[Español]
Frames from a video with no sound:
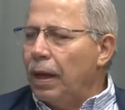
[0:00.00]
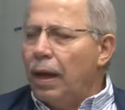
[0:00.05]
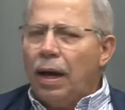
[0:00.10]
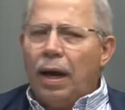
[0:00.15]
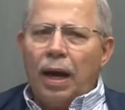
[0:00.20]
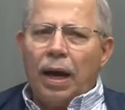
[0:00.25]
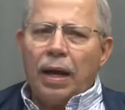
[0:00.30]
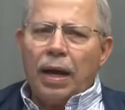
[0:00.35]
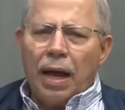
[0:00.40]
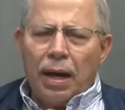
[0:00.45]

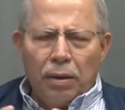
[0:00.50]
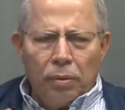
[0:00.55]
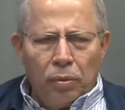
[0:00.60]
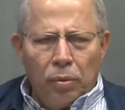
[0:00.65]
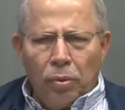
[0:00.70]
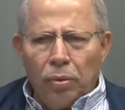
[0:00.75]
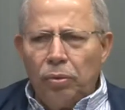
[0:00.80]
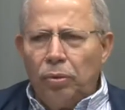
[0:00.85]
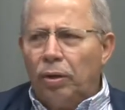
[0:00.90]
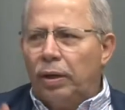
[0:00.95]
Hay
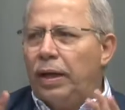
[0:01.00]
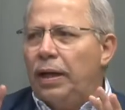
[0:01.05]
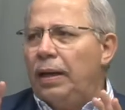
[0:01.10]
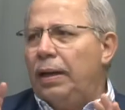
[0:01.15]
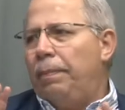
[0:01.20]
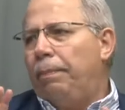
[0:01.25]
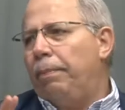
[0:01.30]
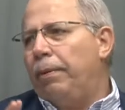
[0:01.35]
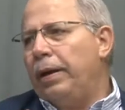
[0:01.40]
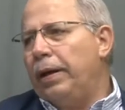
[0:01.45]
algunos que
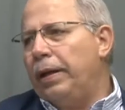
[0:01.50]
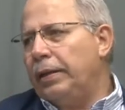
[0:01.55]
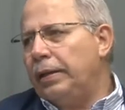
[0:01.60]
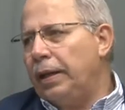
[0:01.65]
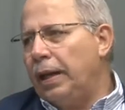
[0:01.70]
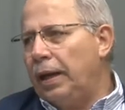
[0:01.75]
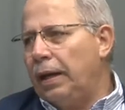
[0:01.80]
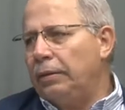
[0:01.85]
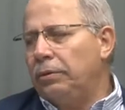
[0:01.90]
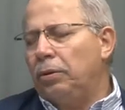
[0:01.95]
les pueden
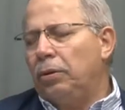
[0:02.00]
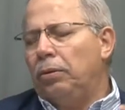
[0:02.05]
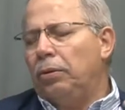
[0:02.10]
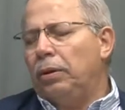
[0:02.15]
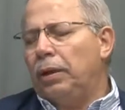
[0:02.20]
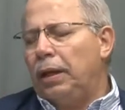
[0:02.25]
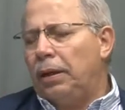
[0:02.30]
dar dolores